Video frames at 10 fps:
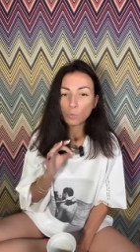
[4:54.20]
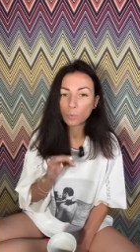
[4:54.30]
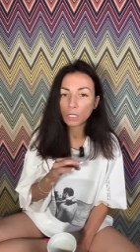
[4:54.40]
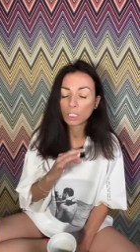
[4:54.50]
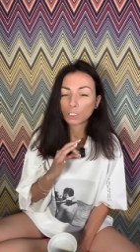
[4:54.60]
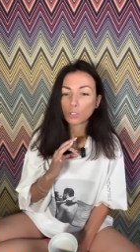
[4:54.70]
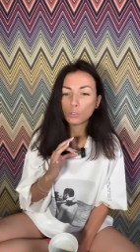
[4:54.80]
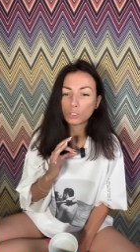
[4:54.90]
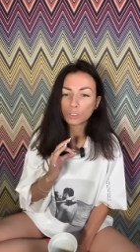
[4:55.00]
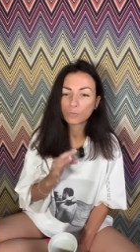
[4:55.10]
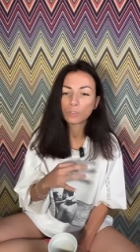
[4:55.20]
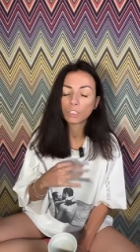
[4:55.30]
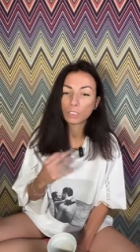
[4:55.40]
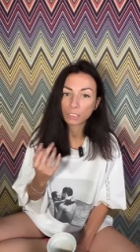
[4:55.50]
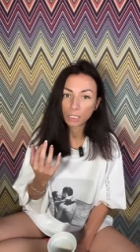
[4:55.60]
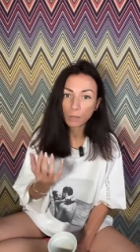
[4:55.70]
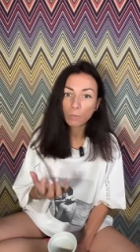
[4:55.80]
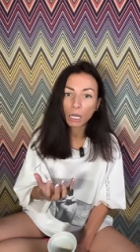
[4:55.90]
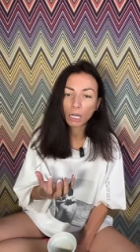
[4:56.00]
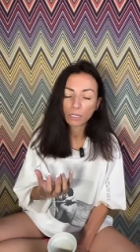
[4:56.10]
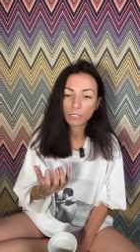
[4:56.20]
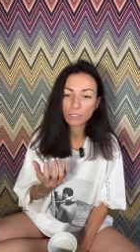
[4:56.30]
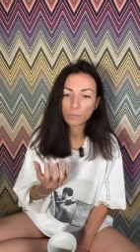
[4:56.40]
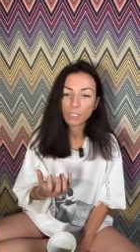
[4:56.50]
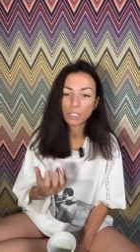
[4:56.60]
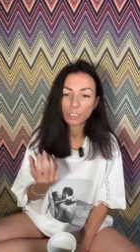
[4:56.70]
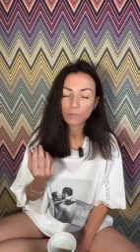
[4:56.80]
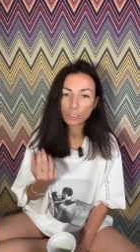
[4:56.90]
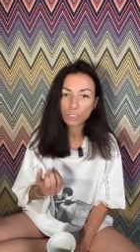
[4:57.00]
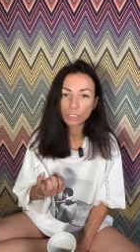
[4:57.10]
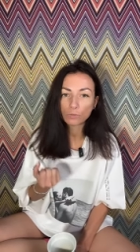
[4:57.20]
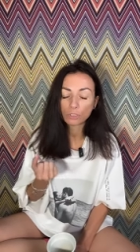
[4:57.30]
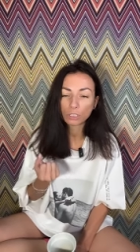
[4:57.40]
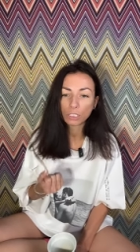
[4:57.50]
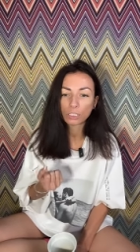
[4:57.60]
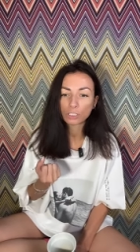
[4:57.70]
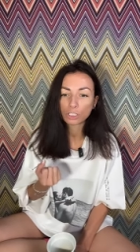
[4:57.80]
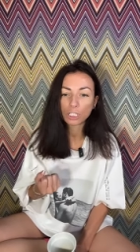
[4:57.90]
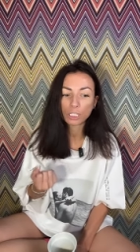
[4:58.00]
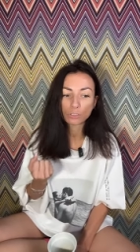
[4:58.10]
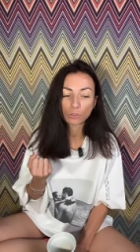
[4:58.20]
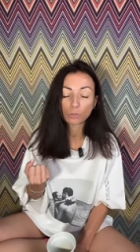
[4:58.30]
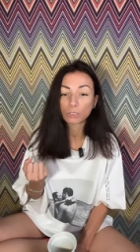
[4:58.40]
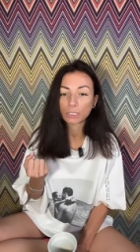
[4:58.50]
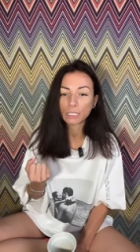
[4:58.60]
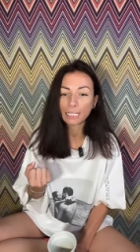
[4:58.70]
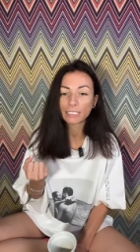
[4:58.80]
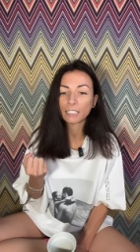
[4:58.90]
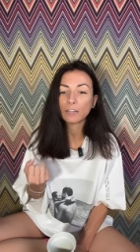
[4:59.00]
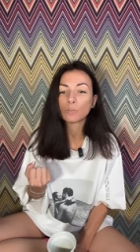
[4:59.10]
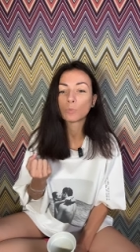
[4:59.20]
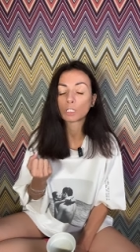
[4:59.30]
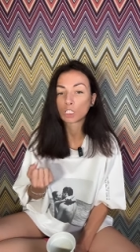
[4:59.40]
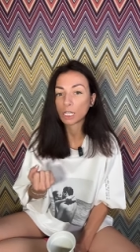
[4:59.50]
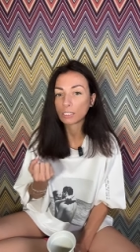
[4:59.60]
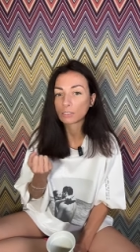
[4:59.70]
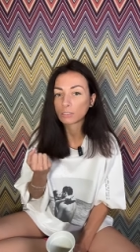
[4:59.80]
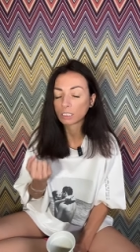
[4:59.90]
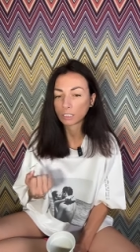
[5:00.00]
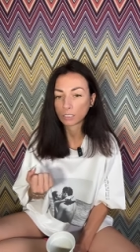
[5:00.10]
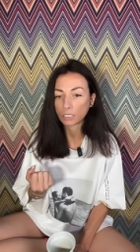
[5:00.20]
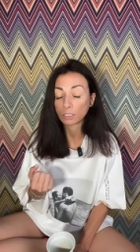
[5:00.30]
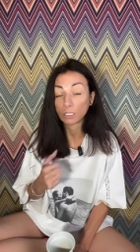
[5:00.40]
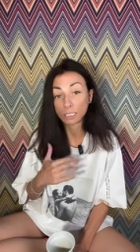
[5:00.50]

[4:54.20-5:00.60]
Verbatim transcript: Любые ключевые глобальные изменения в жизни у человека начинаются только тогда, когда его прижали к стенке.